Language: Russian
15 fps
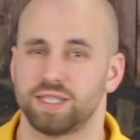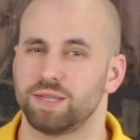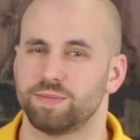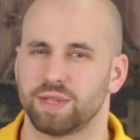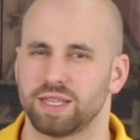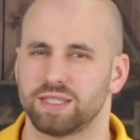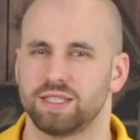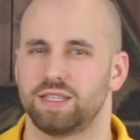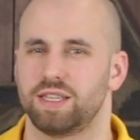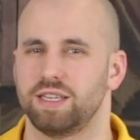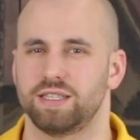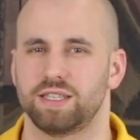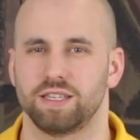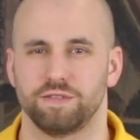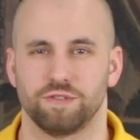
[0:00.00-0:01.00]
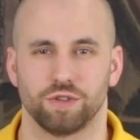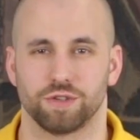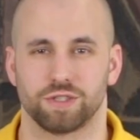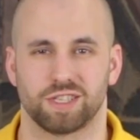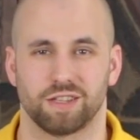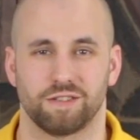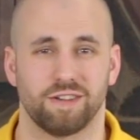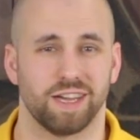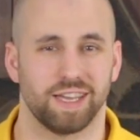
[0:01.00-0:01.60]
17392